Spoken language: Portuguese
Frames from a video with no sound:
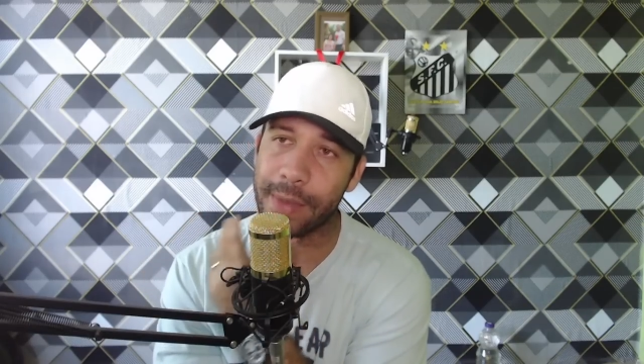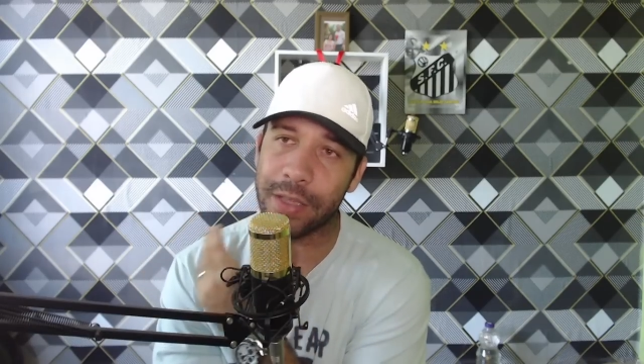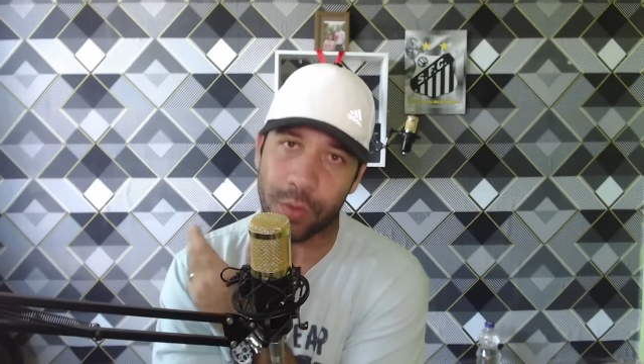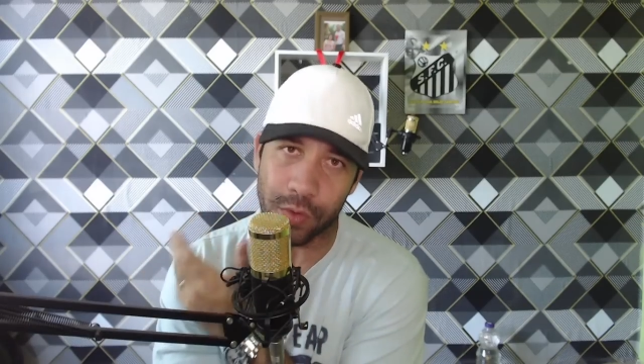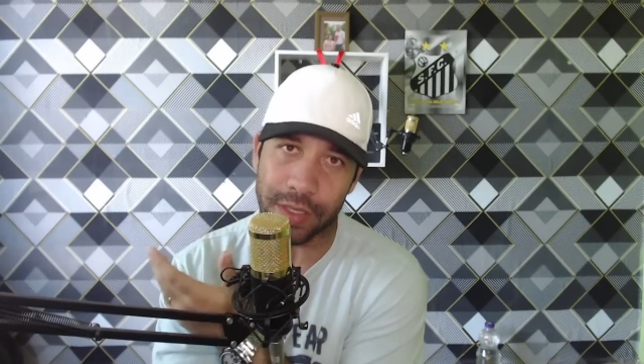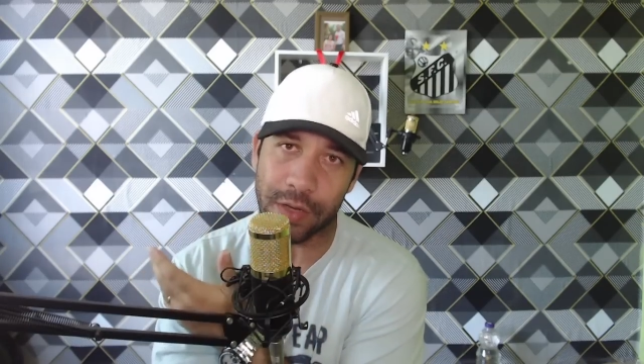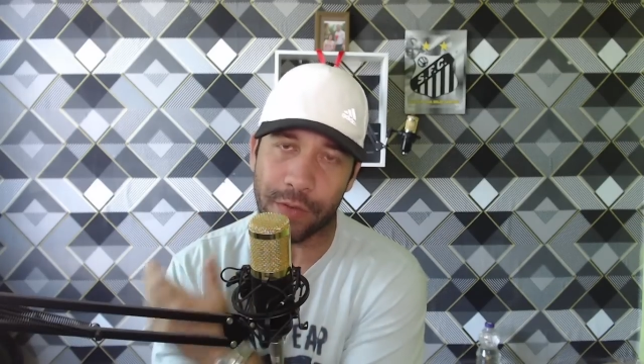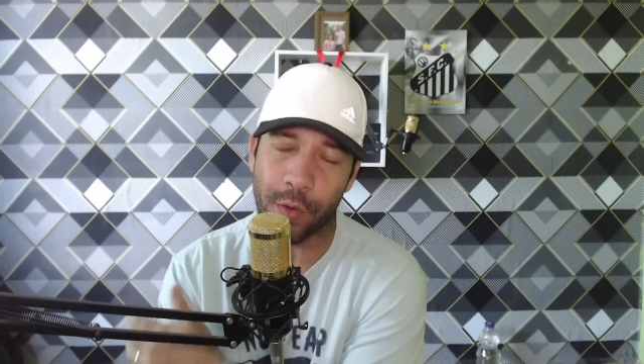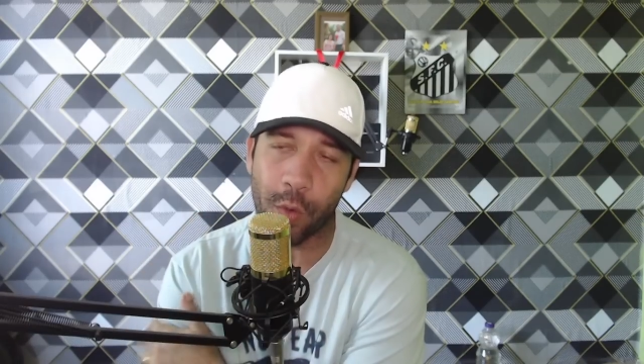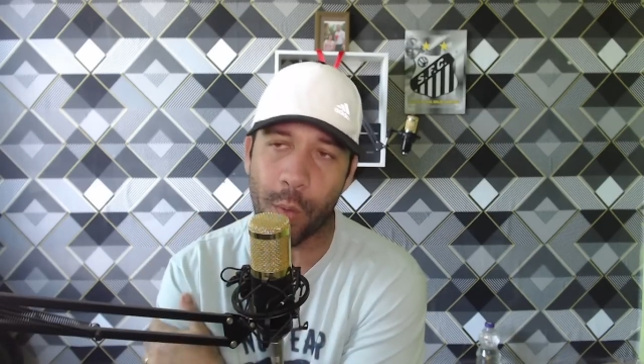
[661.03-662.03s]
Mas o Cruzeiro
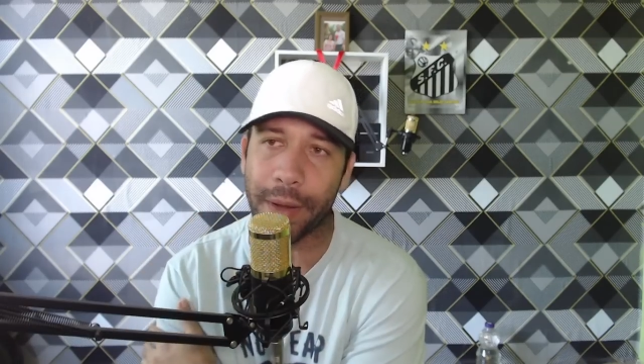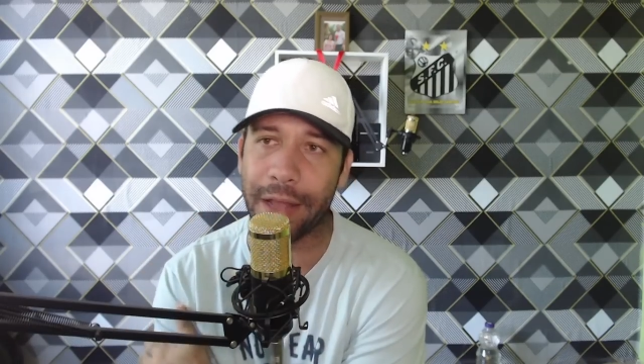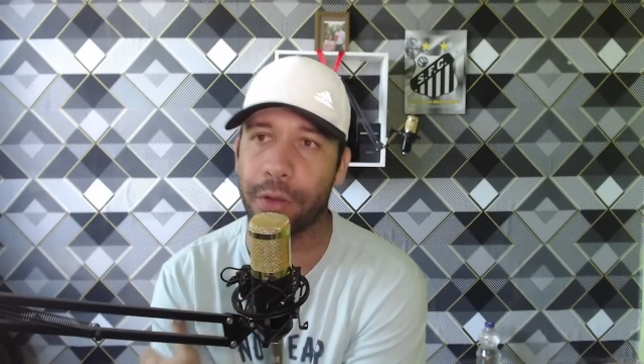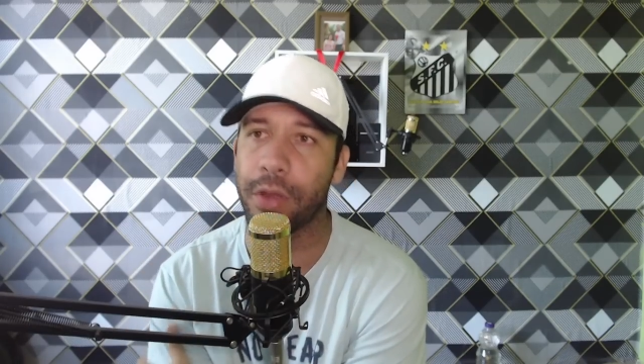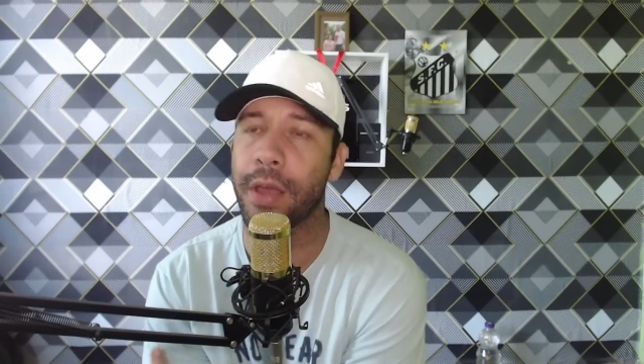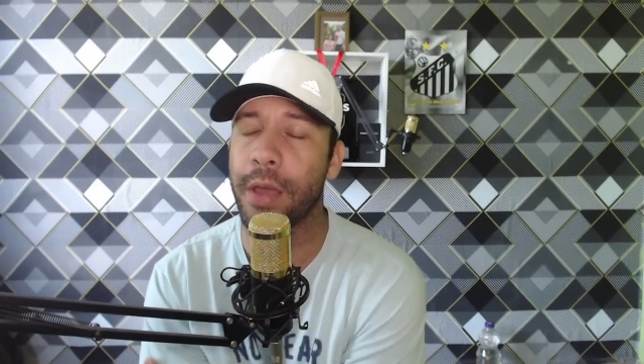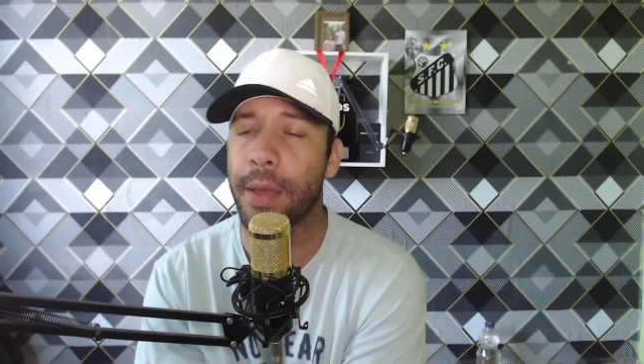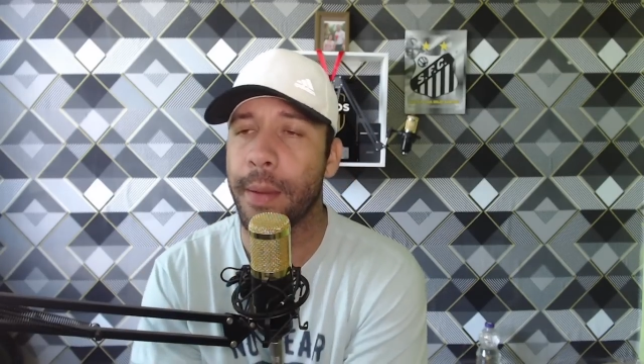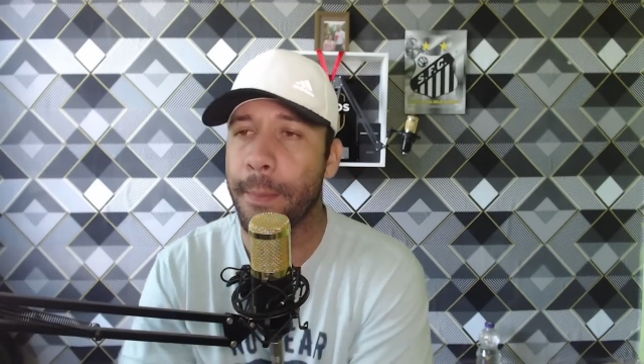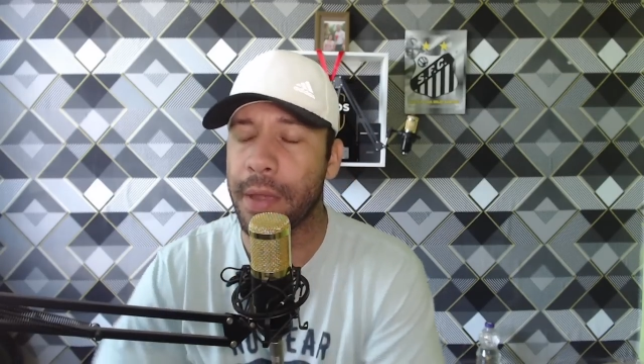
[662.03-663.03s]
já foi comprado
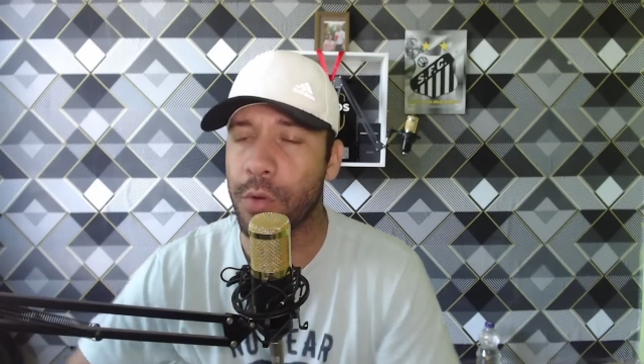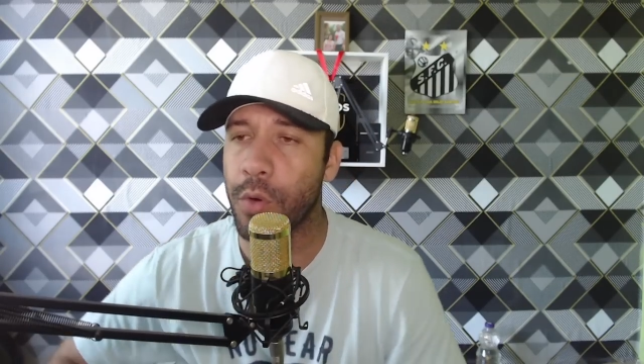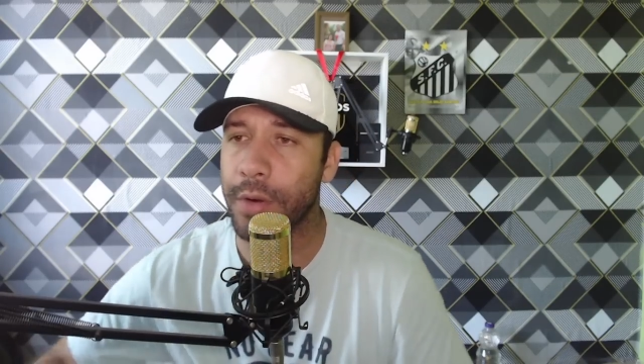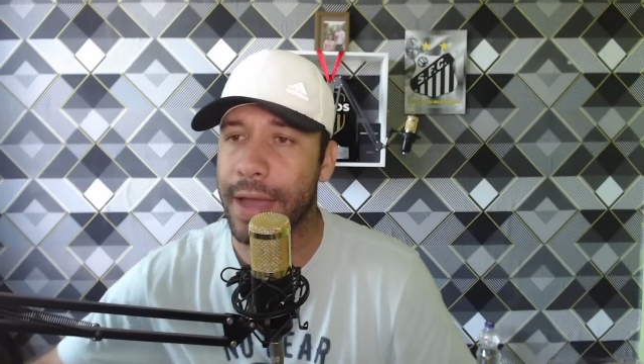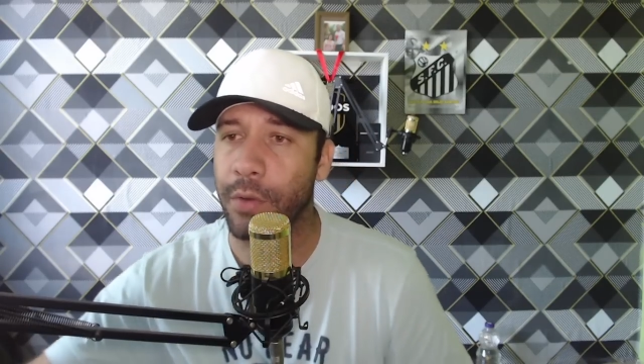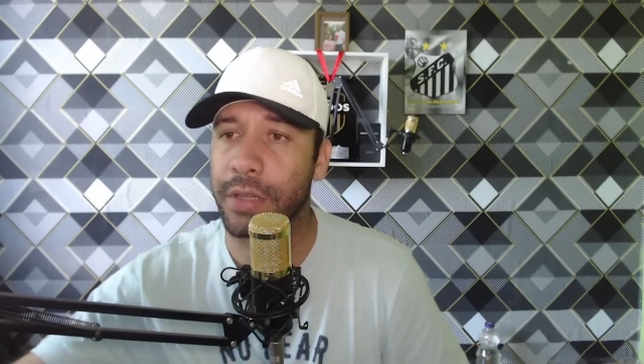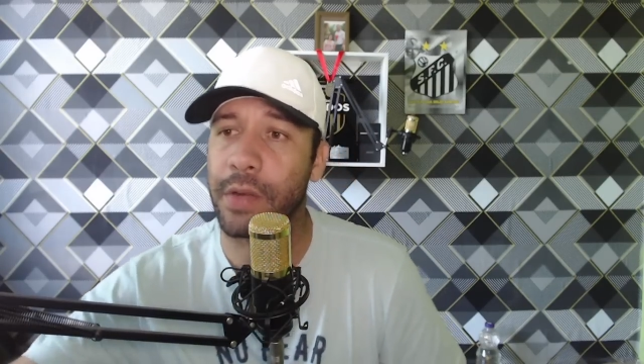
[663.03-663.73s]
pelo Ronaldo.